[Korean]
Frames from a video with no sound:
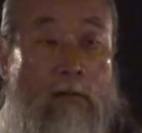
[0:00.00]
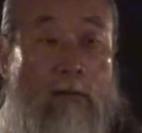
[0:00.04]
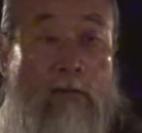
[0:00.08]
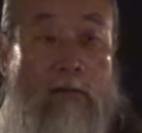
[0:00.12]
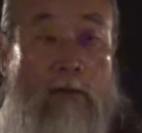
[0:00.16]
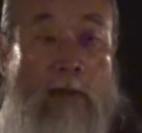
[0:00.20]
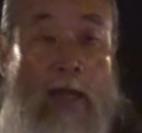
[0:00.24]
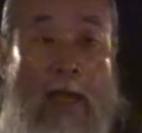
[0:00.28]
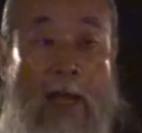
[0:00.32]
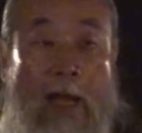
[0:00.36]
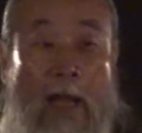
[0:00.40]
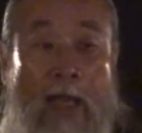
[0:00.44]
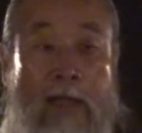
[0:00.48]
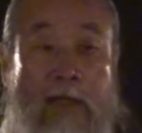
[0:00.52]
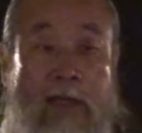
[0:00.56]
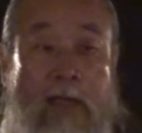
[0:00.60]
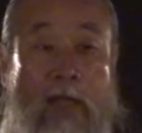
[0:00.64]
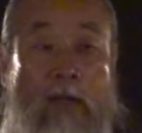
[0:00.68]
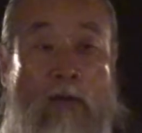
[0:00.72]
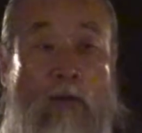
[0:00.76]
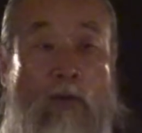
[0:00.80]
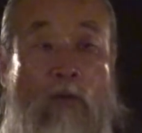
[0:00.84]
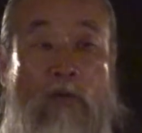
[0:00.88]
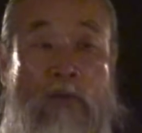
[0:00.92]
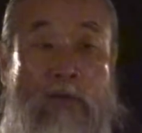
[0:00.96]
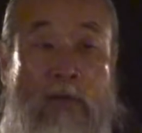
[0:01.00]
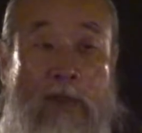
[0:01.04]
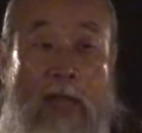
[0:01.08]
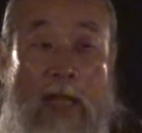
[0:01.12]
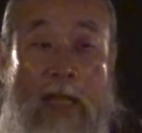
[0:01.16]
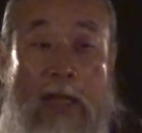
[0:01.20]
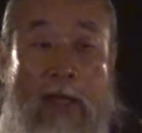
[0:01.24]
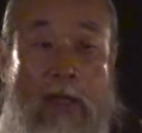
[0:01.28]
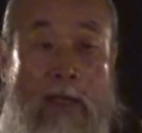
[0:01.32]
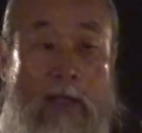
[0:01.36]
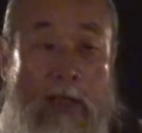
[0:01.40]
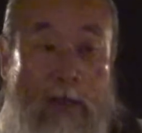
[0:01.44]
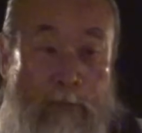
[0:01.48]
내한테 온
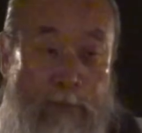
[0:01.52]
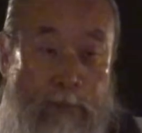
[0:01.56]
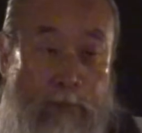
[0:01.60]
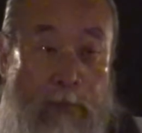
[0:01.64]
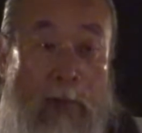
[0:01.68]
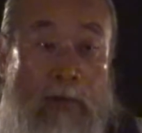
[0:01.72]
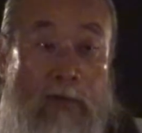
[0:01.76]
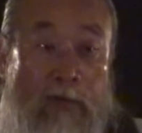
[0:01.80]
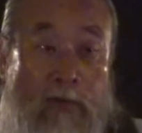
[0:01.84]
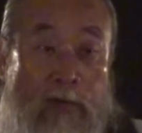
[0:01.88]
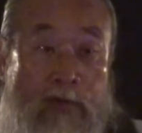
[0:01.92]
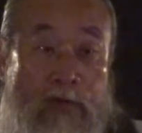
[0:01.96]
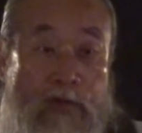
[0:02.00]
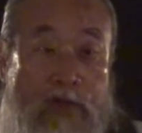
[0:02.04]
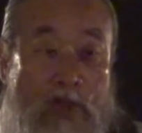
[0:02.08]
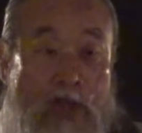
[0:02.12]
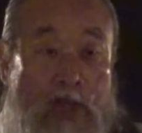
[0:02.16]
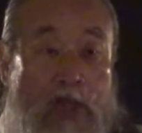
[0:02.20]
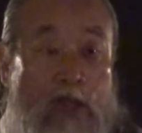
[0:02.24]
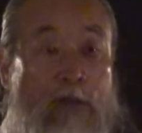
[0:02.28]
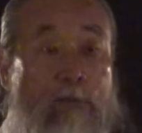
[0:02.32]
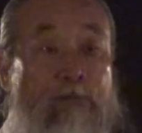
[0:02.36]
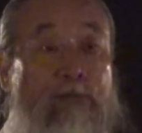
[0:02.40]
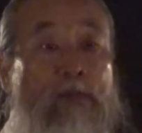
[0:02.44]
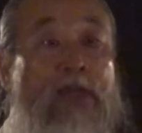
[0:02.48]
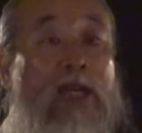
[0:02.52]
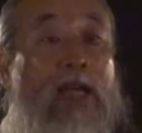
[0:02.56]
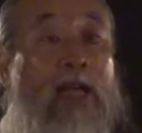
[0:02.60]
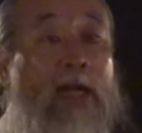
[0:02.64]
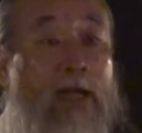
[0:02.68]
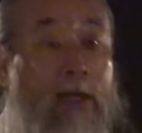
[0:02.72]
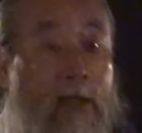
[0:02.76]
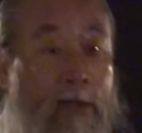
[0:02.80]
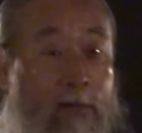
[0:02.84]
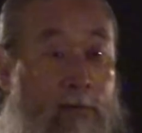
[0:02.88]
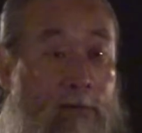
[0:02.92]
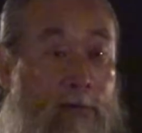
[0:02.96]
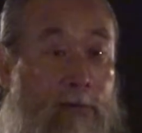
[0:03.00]
내리 뻗는 신을
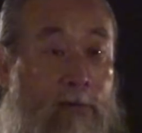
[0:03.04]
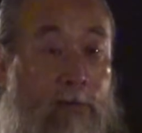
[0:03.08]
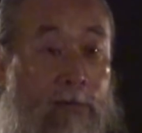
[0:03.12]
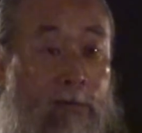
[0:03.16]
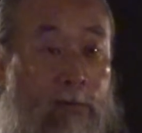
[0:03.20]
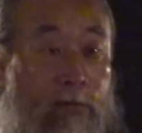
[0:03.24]
피하려고